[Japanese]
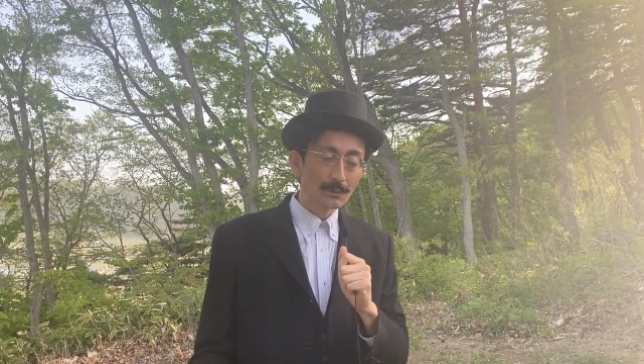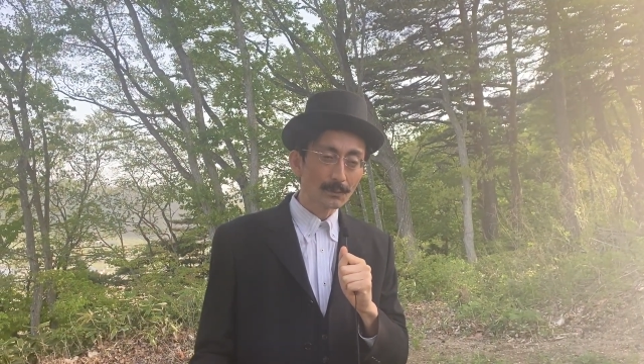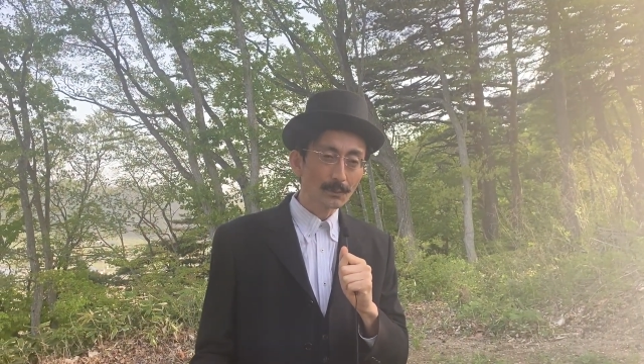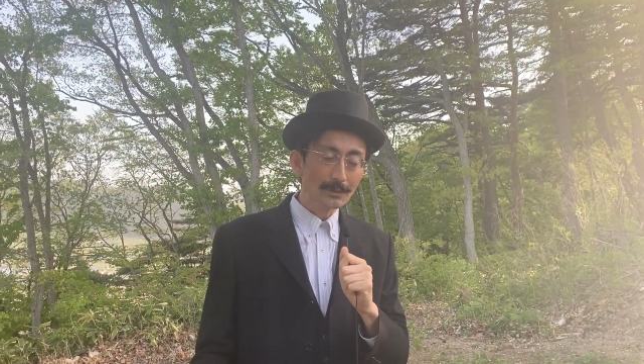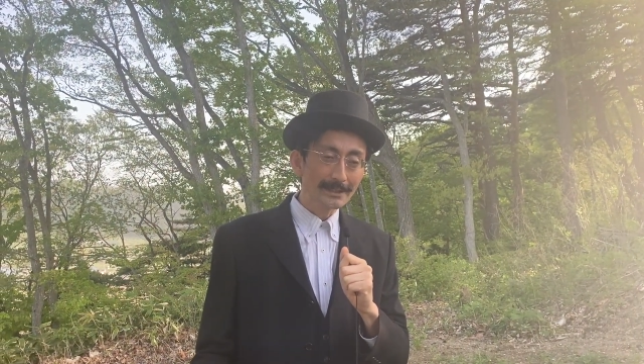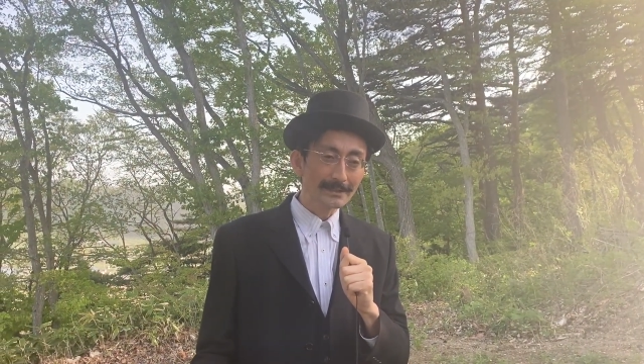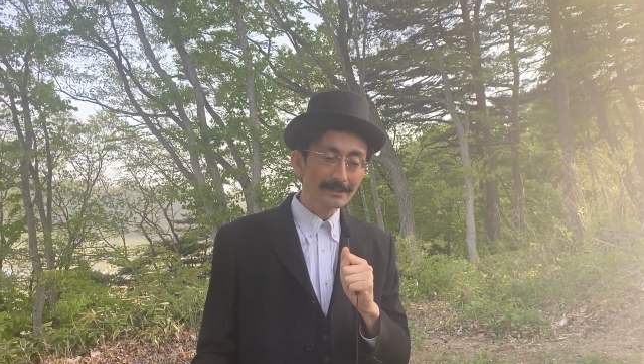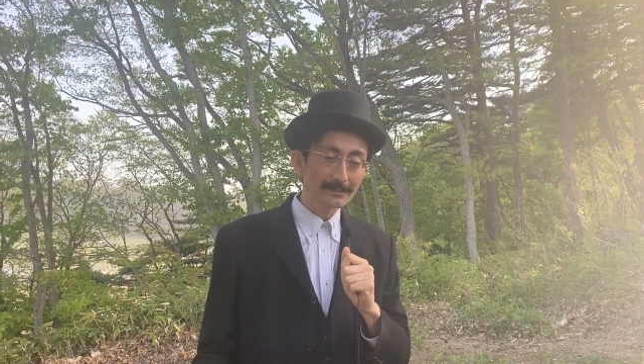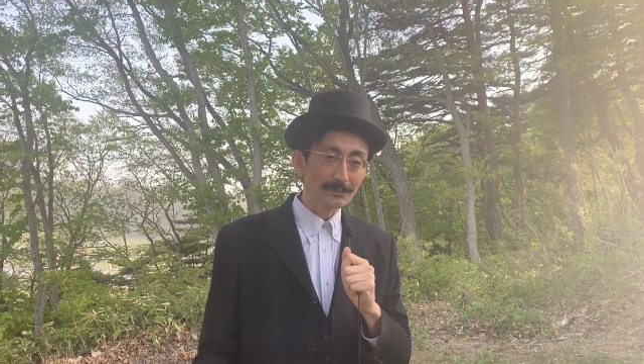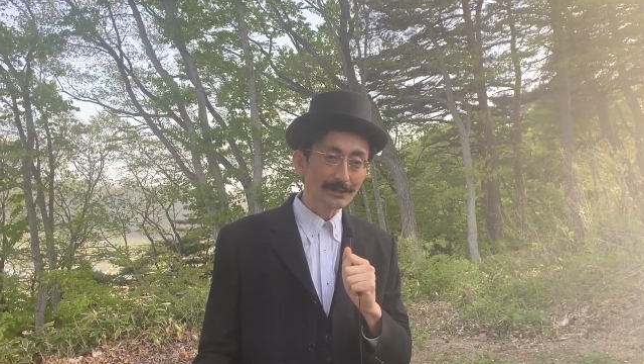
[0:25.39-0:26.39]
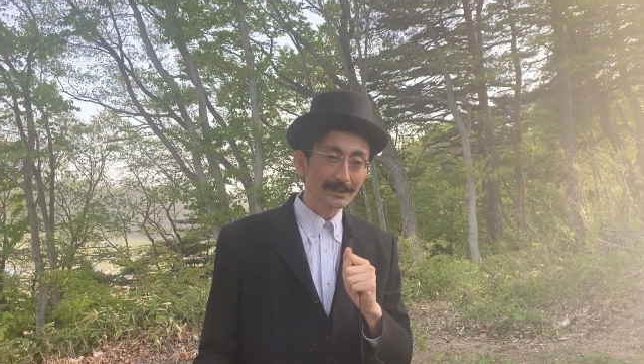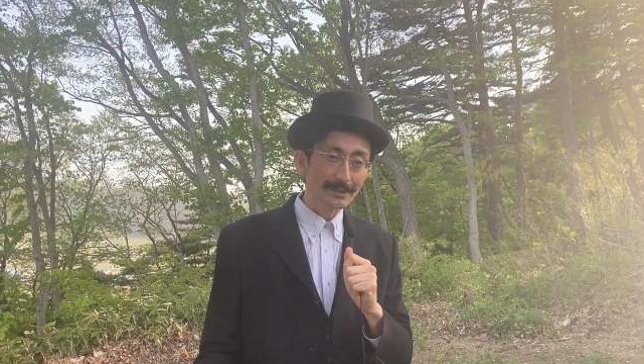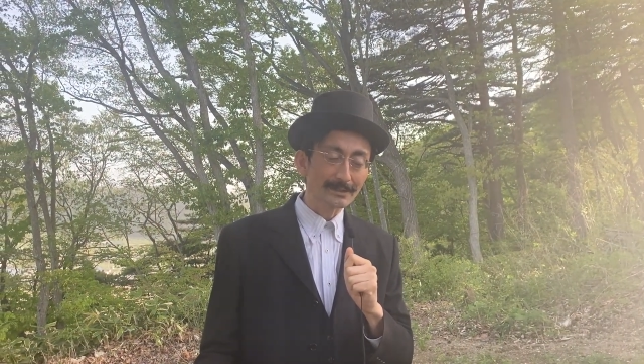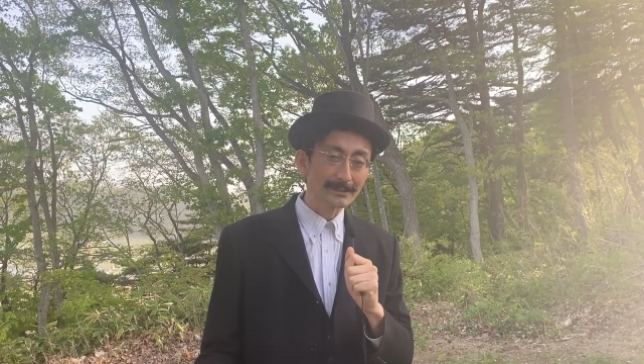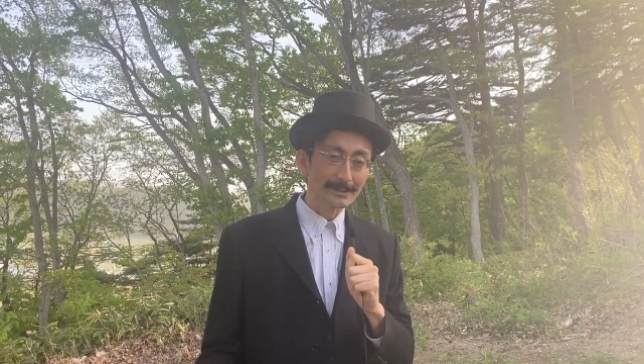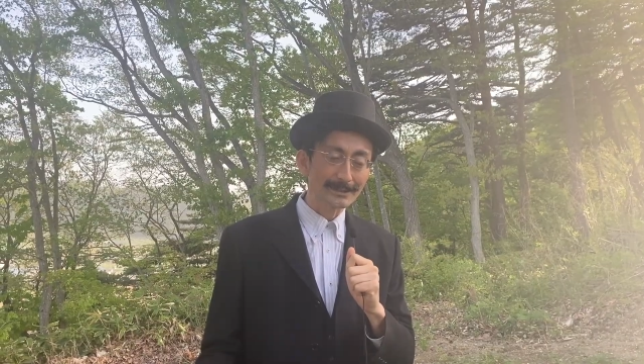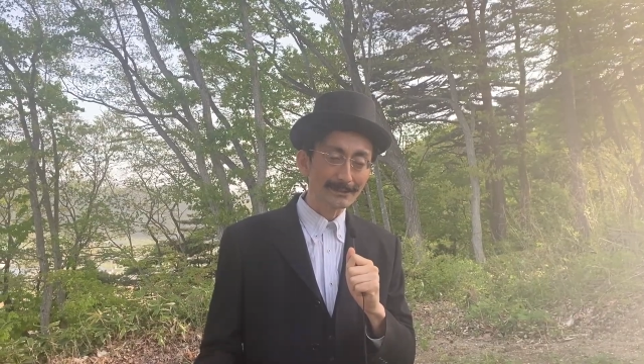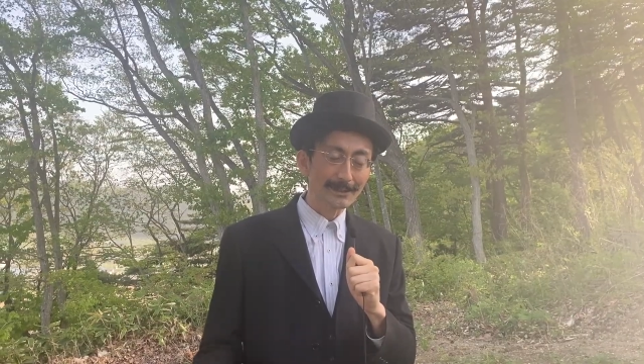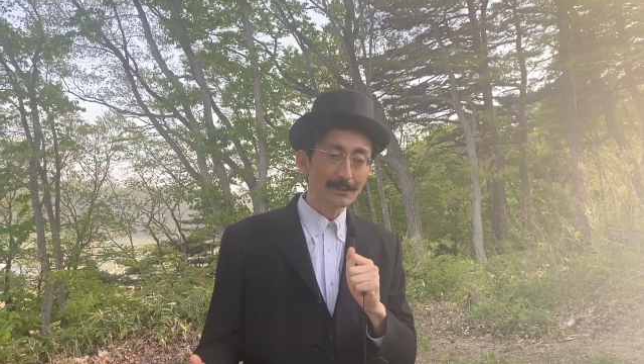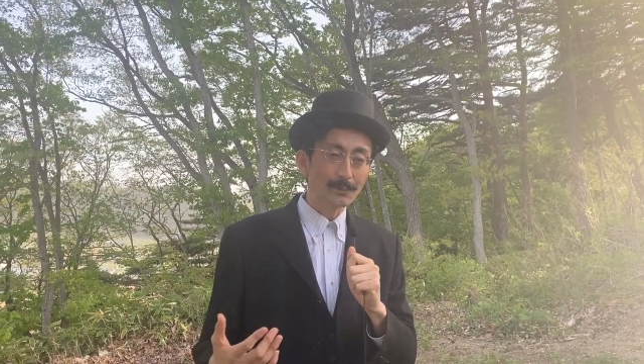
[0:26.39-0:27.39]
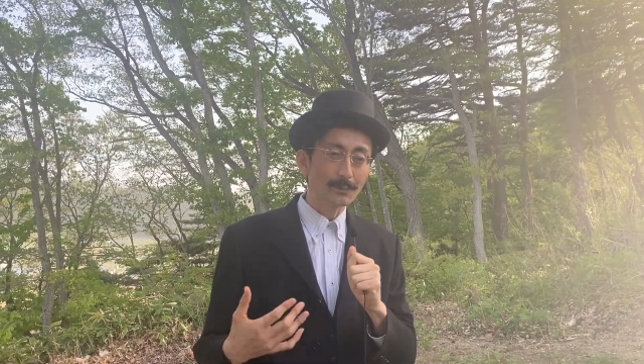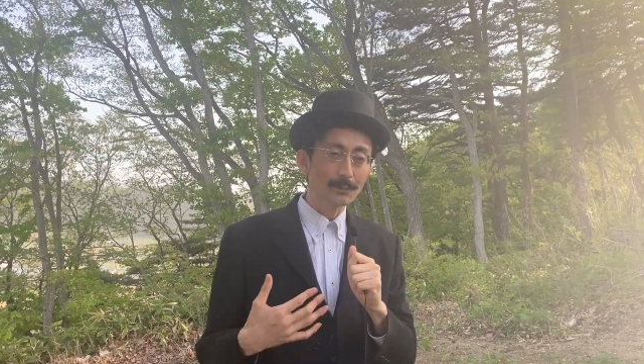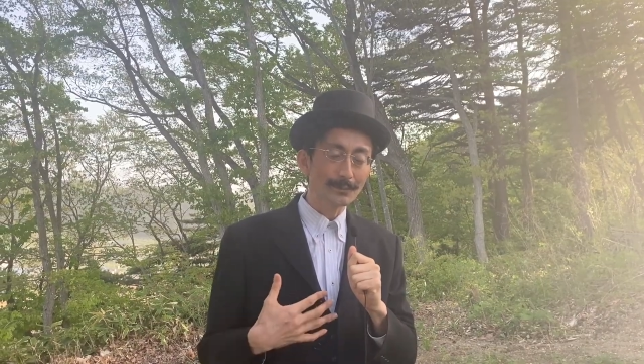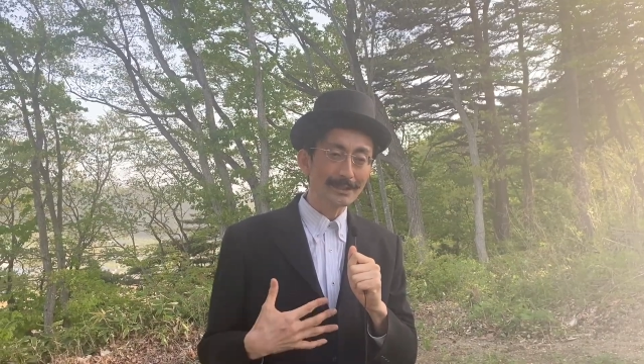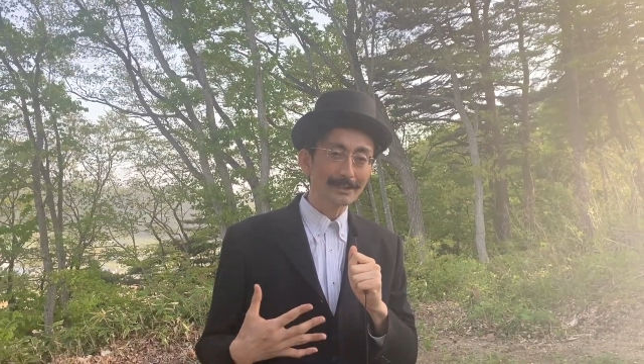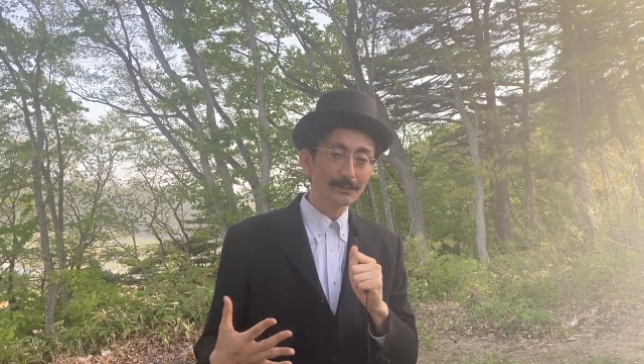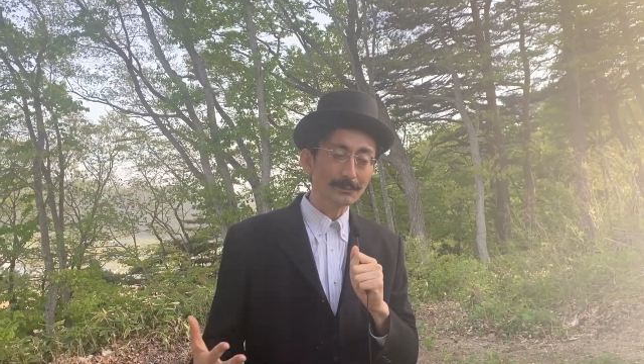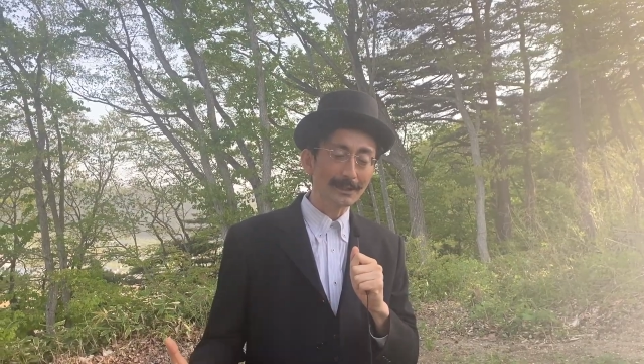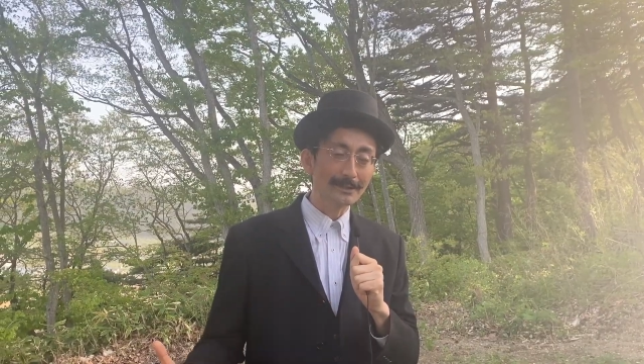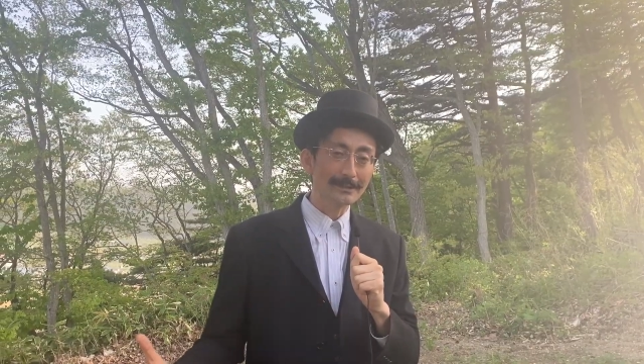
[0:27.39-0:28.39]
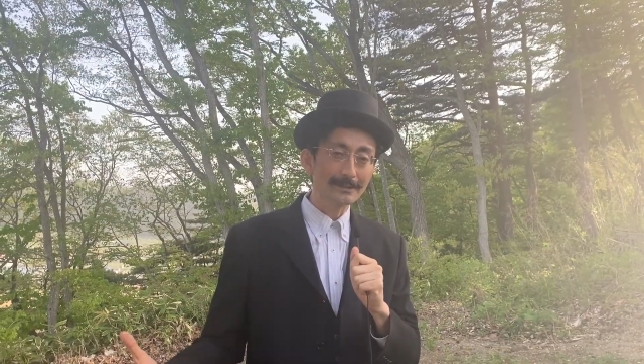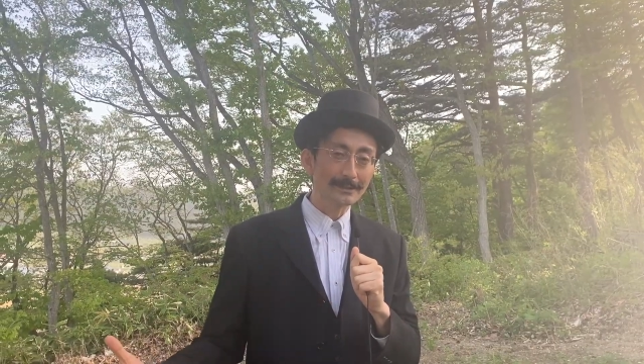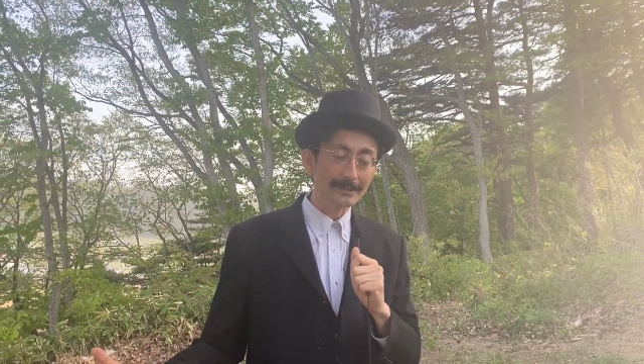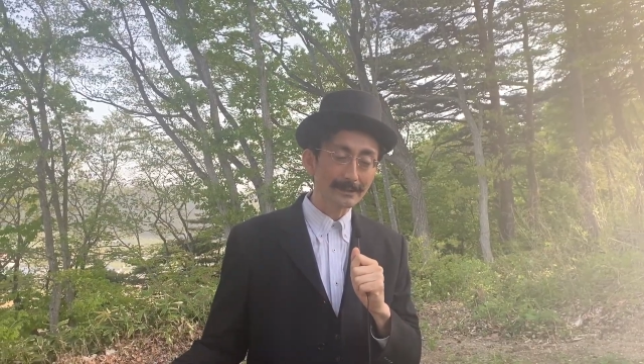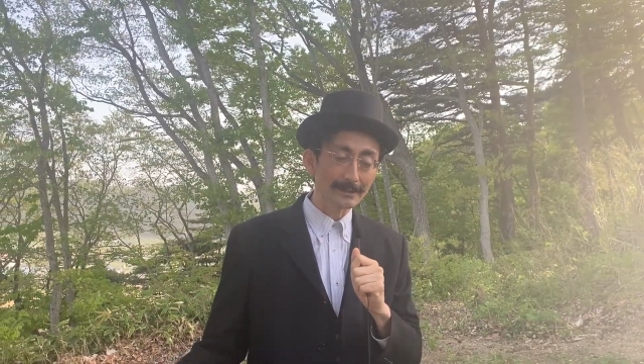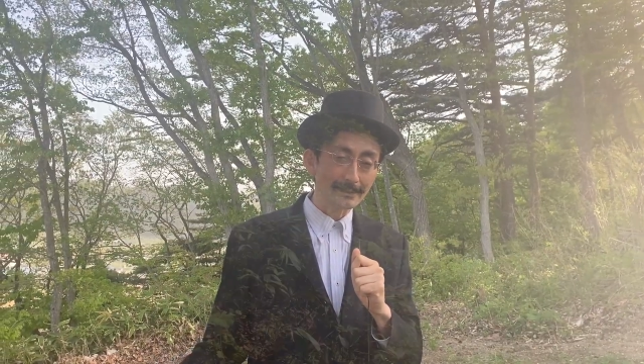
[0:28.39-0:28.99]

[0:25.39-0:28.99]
大きな質問に対しましては大きな答えしかできな